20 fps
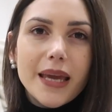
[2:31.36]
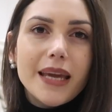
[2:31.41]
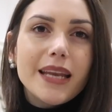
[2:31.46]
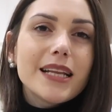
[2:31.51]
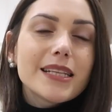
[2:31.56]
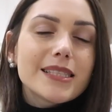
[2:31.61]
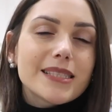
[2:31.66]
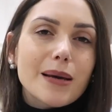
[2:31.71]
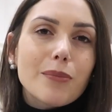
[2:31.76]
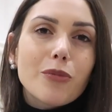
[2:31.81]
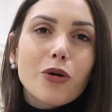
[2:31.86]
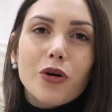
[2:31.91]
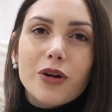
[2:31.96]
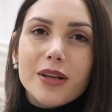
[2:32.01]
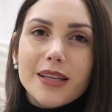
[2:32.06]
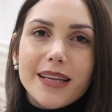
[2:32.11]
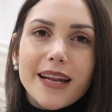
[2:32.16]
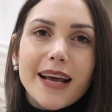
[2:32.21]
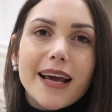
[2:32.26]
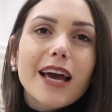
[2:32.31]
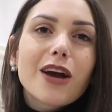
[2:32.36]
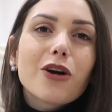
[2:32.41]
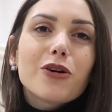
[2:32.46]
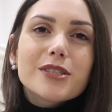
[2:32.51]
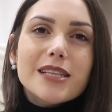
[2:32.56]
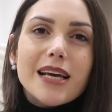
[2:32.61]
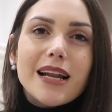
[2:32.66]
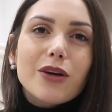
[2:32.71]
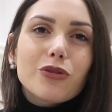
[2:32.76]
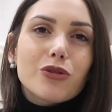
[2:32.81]
Iniziamo col dire che
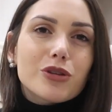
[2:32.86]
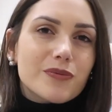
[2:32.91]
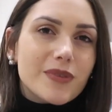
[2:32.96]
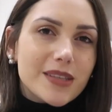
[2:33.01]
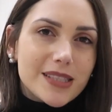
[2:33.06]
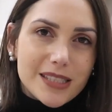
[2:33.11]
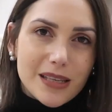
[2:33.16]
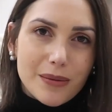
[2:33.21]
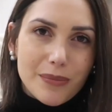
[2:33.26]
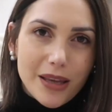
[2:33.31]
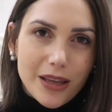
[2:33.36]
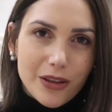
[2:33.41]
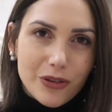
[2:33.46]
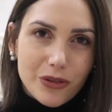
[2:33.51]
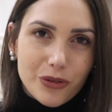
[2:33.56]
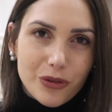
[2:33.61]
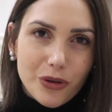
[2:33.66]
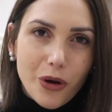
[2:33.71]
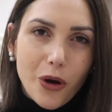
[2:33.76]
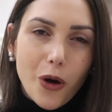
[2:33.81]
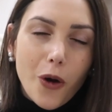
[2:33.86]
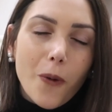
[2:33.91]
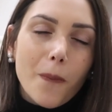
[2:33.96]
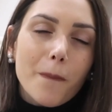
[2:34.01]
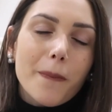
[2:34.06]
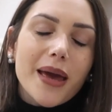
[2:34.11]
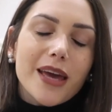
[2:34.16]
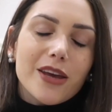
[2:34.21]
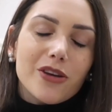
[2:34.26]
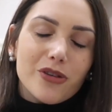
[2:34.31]
cos'è l'auto-svezzamento, o
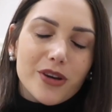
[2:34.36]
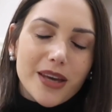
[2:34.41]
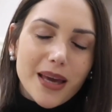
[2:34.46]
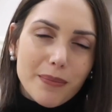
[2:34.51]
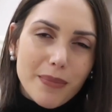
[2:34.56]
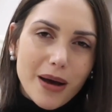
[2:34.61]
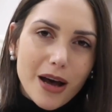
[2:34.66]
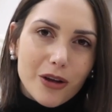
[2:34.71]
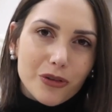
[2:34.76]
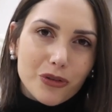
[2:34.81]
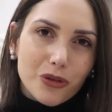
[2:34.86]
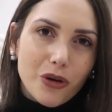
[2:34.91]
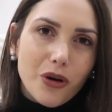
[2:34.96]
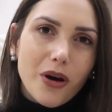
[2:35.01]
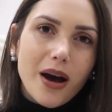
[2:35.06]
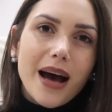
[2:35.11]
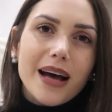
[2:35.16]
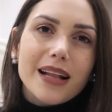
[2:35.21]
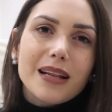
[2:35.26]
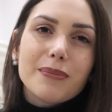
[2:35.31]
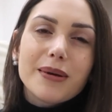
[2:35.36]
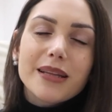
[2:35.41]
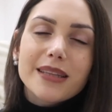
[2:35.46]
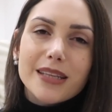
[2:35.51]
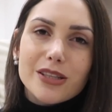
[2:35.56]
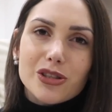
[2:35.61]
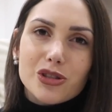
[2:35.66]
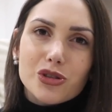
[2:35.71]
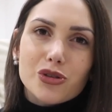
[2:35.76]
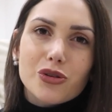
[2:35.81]
meglio chiamato
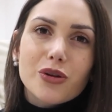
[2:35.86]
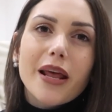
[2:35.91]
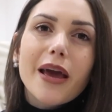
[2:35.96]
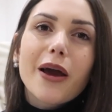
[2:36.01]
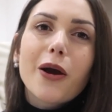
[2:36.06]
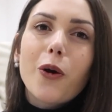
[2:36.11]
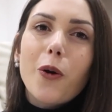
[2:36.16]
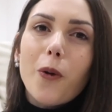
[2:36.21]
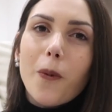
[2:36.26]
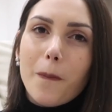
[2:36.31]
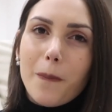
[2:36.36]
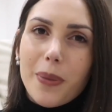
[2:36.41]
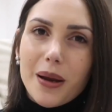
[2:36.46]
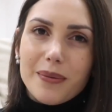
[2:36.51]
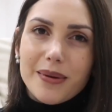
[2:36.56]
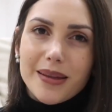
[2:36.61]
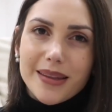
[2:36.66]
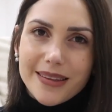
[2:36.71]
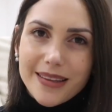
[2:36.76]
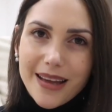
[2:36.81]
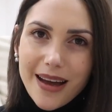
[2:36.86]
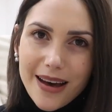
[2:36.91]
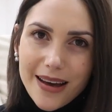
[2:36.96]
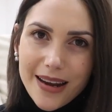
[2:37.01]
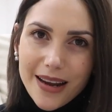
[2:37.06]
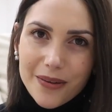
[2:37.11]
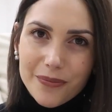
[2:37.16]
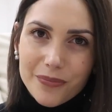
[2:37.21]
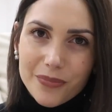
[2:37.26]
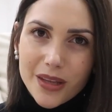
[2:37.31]
alimentazione
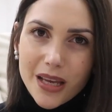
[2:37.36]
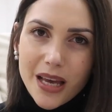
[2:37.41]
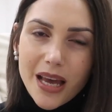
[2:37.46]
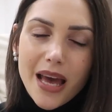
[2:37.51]
complementare.